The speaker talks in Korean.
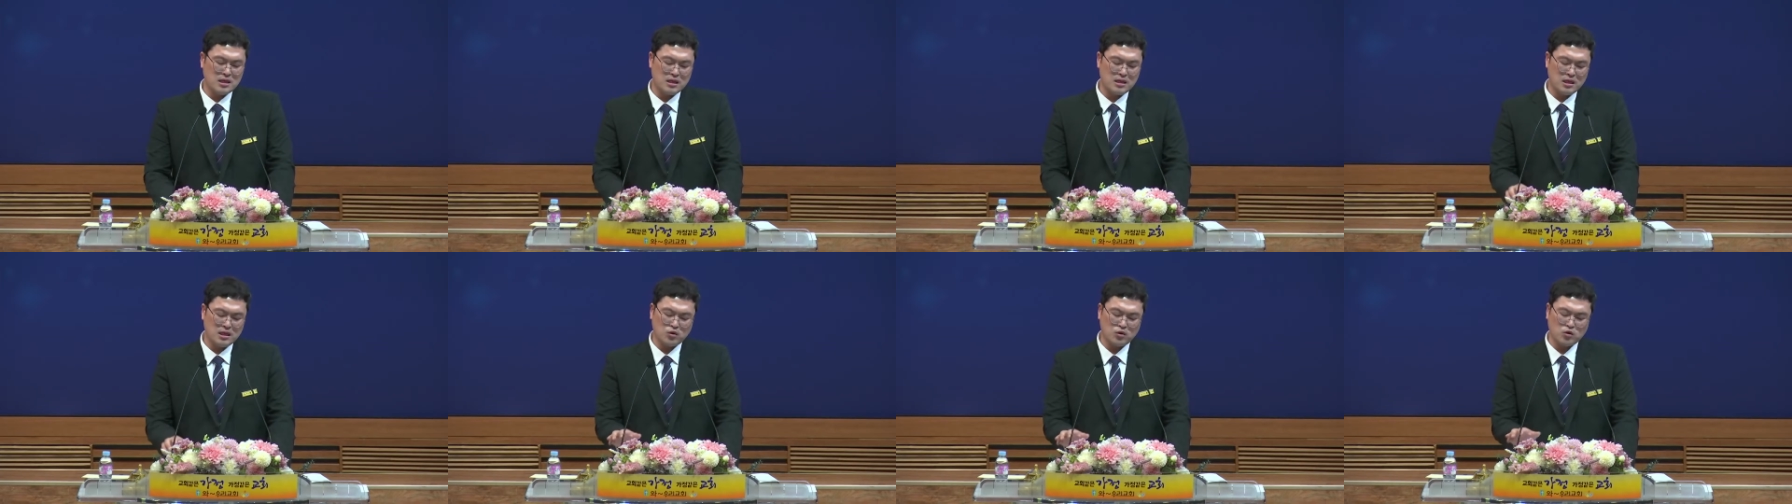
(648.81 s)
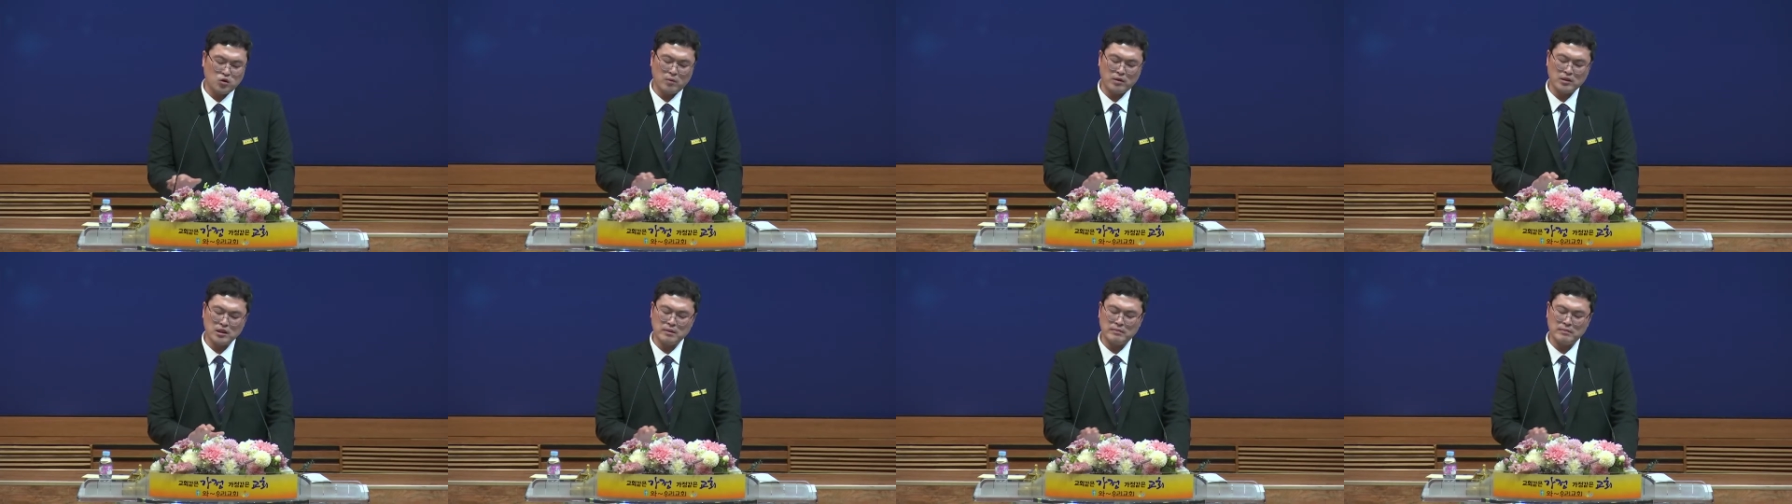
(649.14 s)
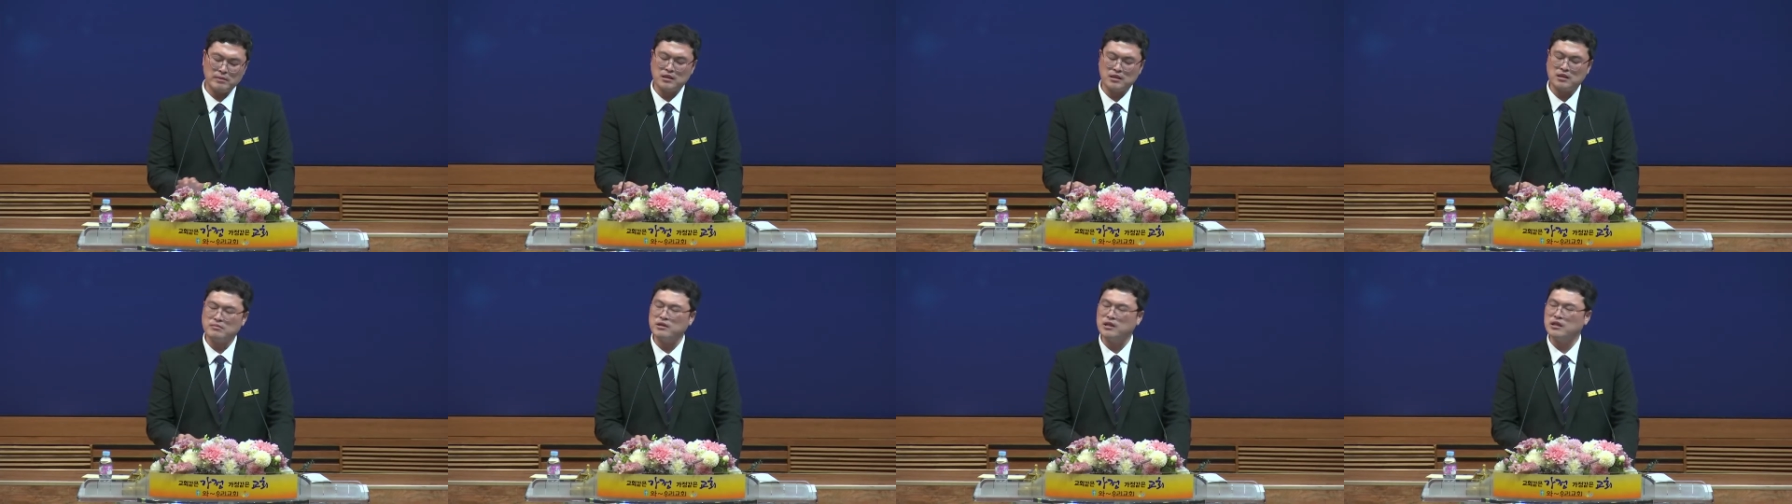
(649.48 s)
이 초반의
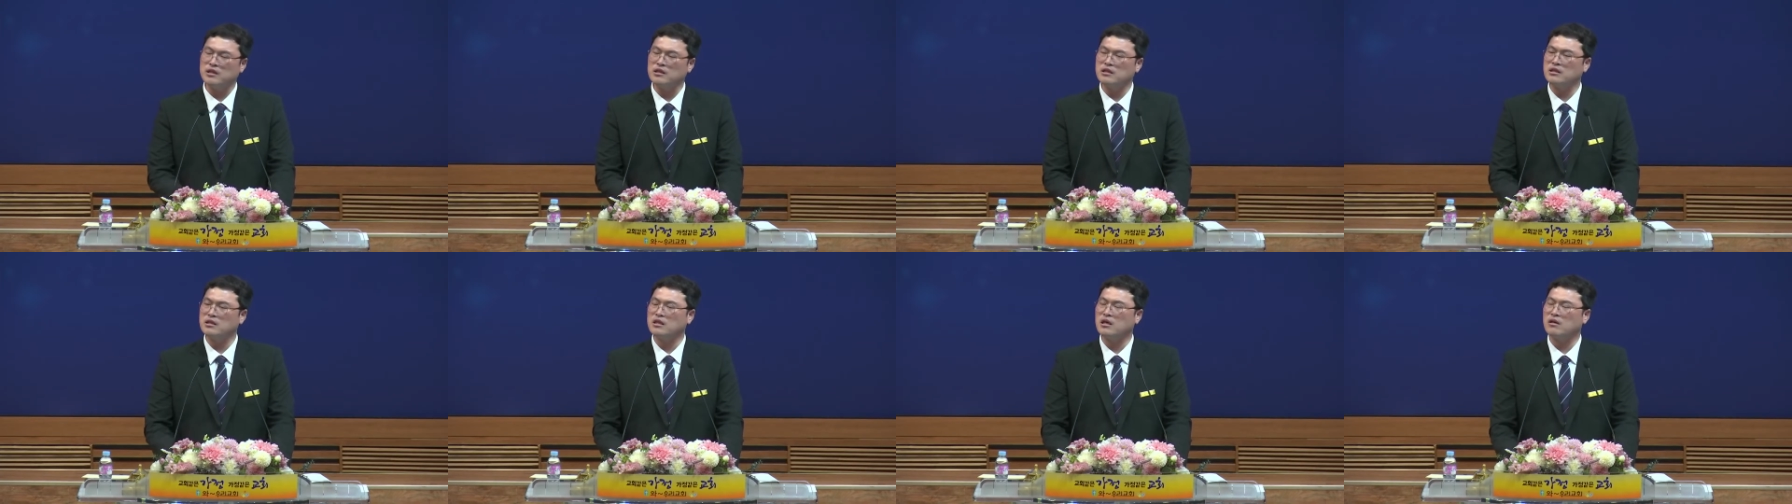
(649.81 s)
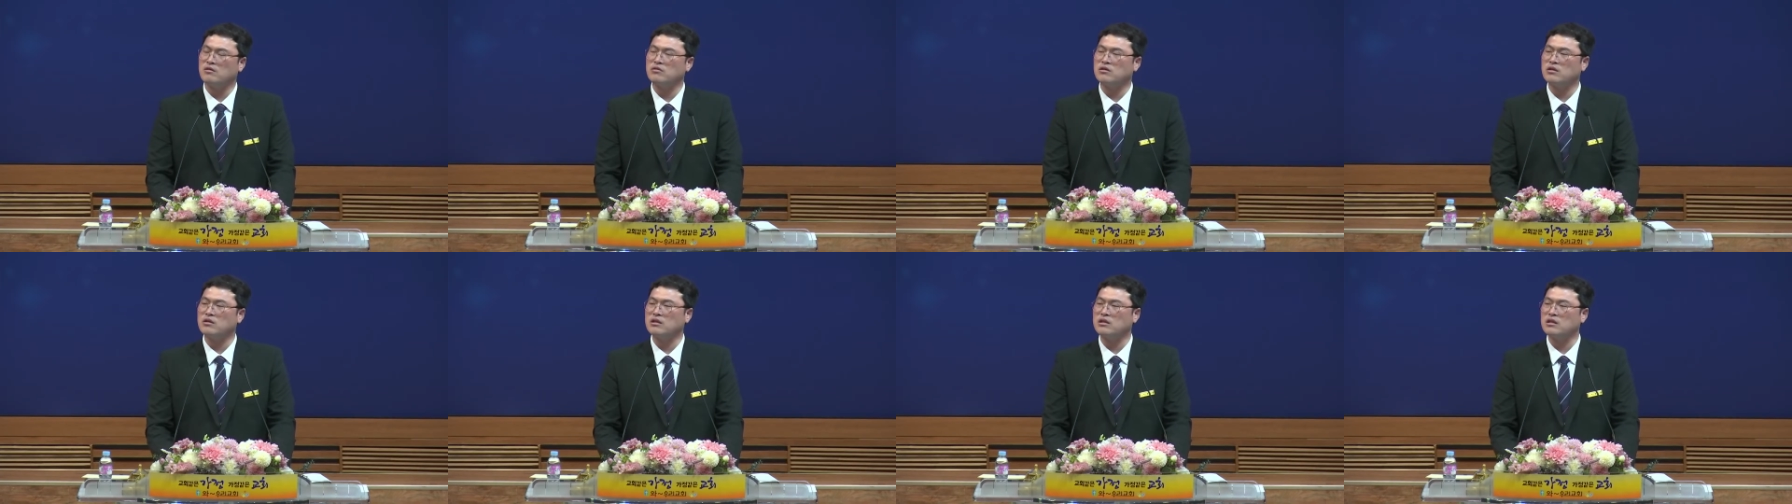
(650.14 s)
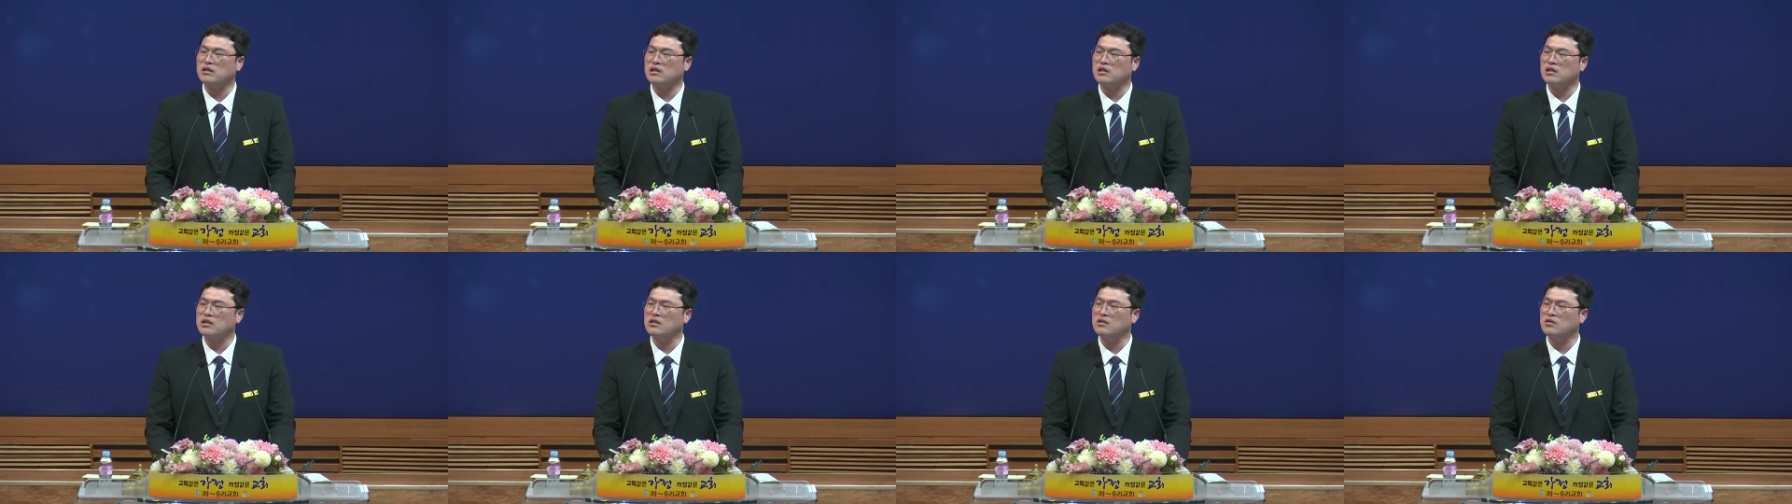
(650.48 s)
말씀을 읽는 가운데
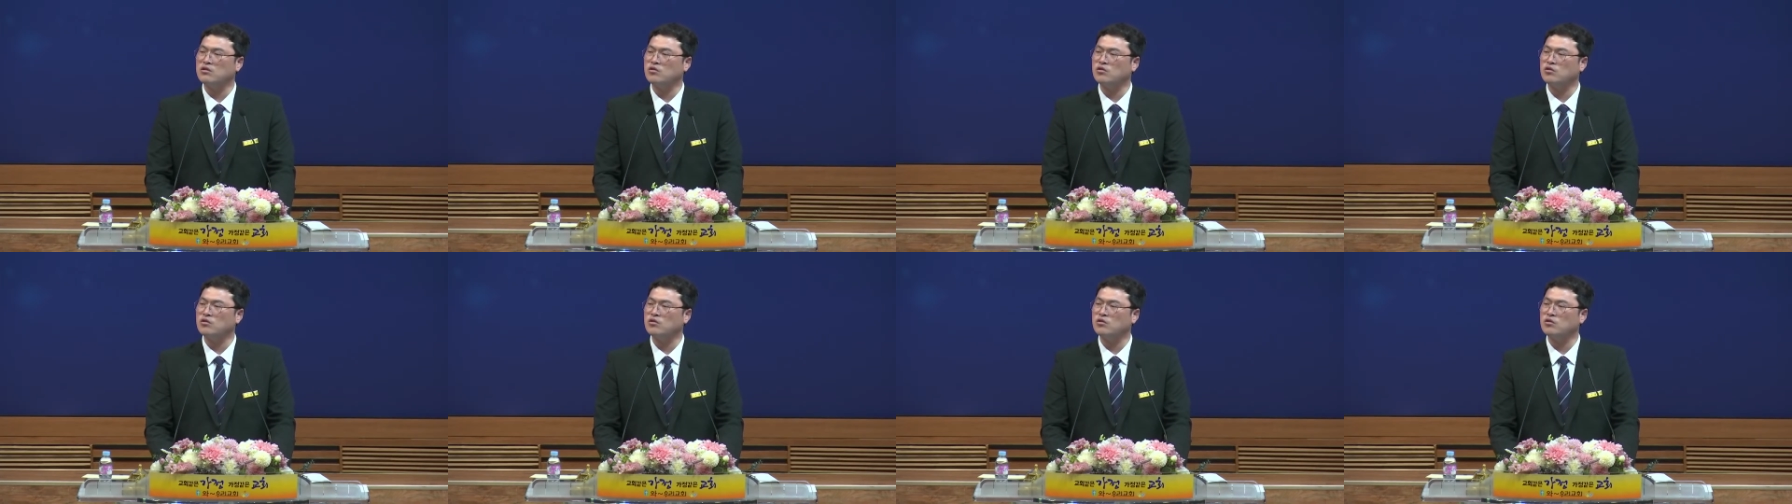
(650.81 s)
느끼는